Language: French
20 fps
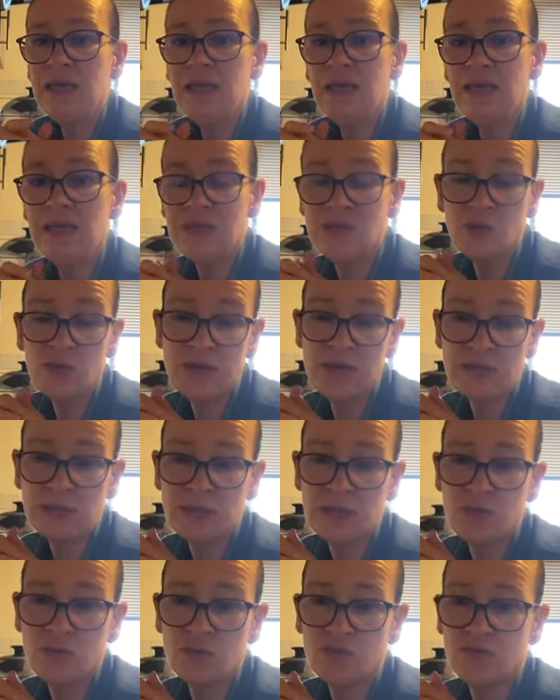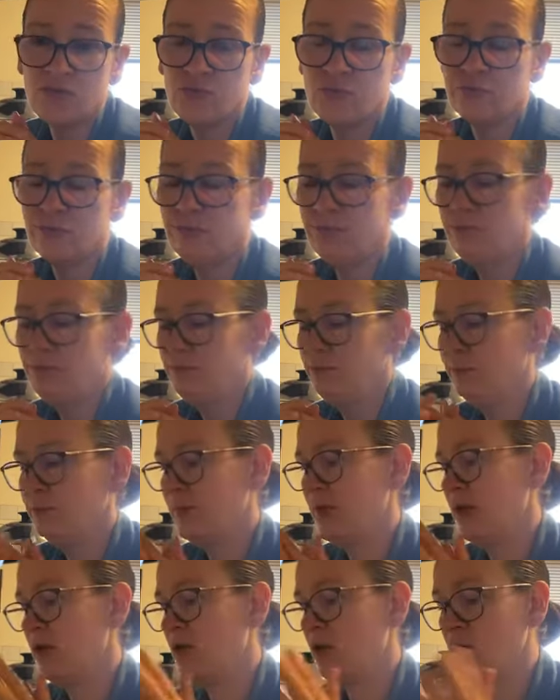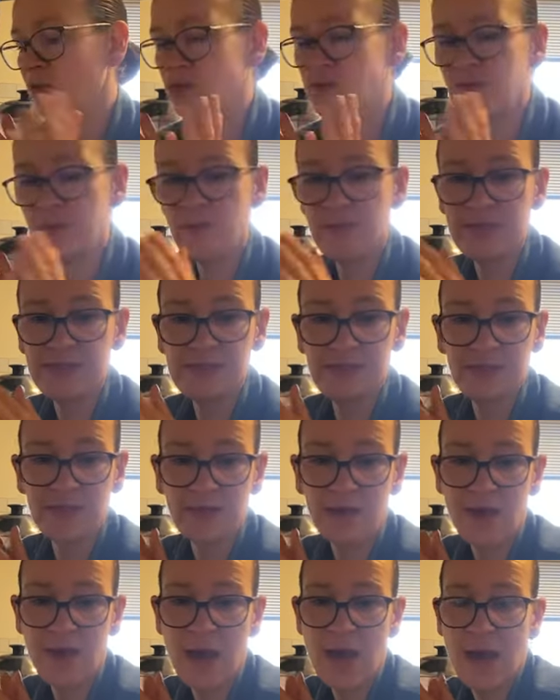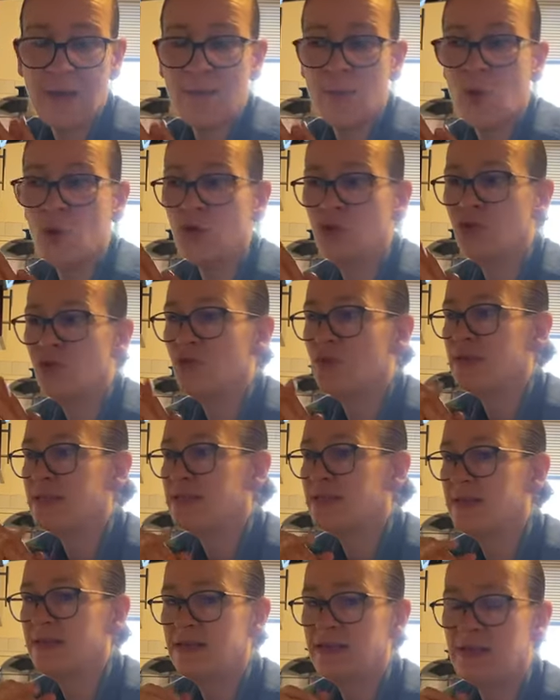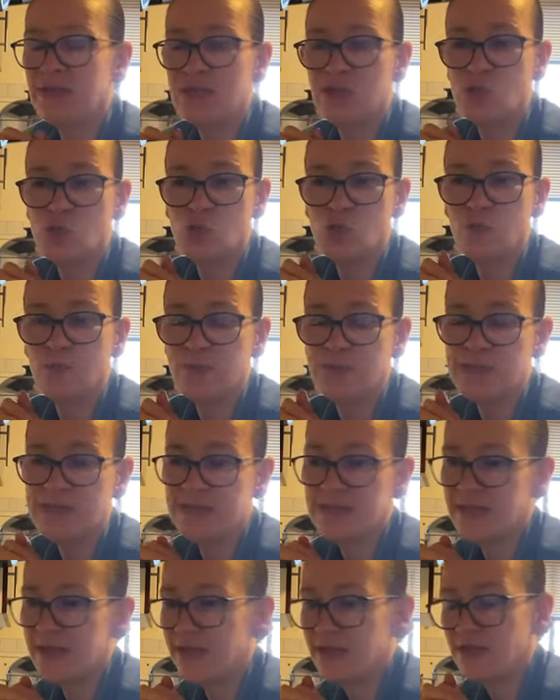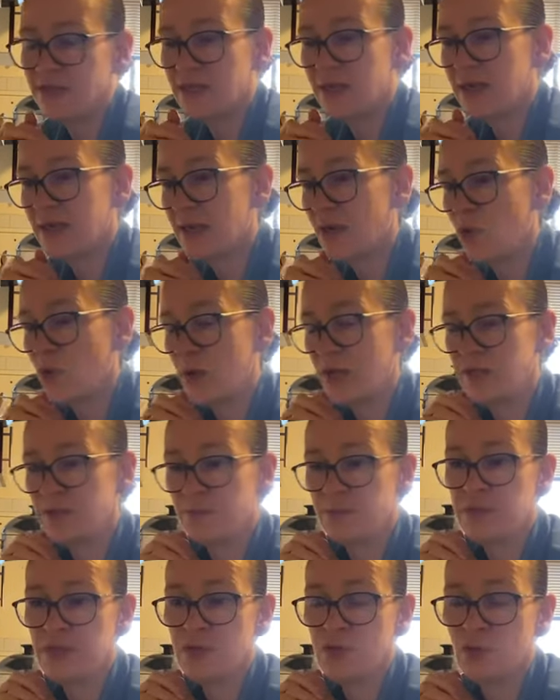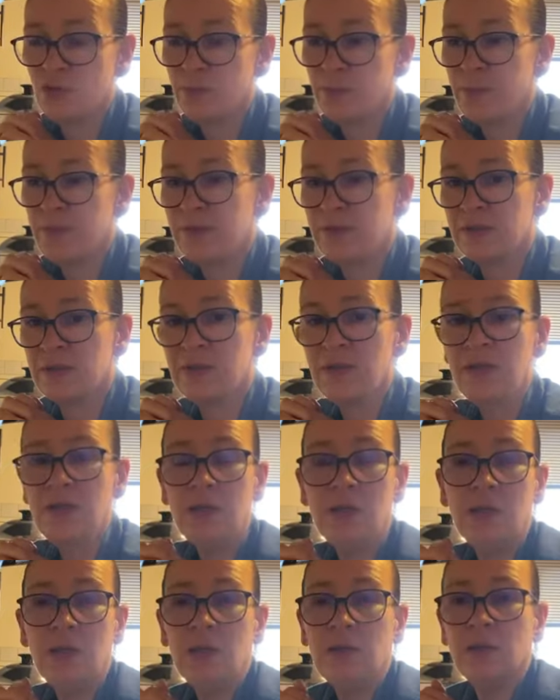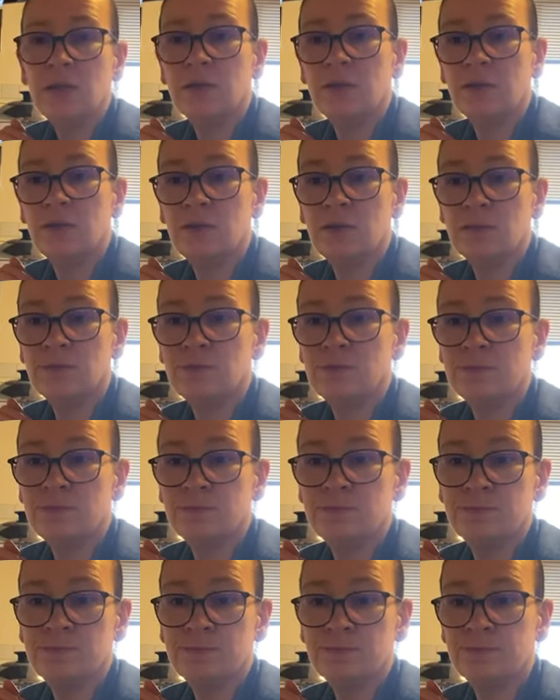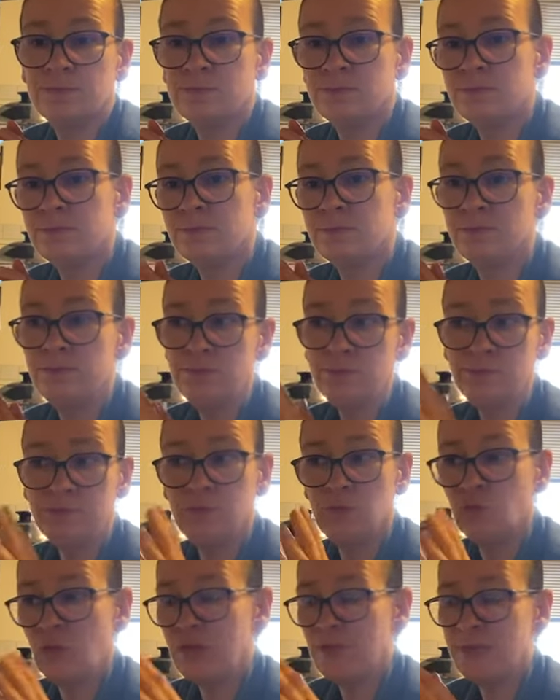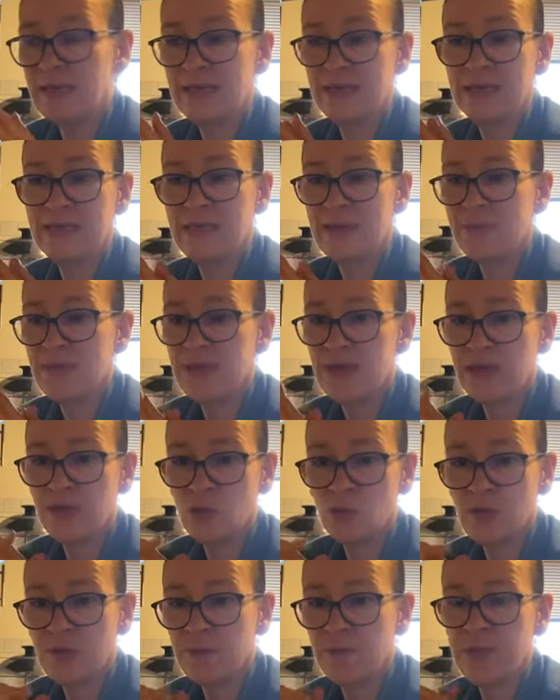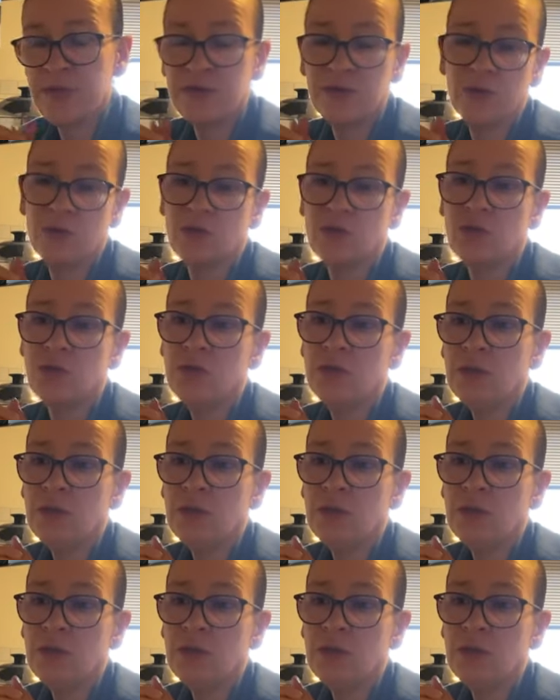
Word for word: Les oléagineux. Alors là, on se fait plaisir. Amandes, noisettes, cajou, pistaches, cacahuètes, pignons de pain, euh, noix de macadamia, noix de pécan.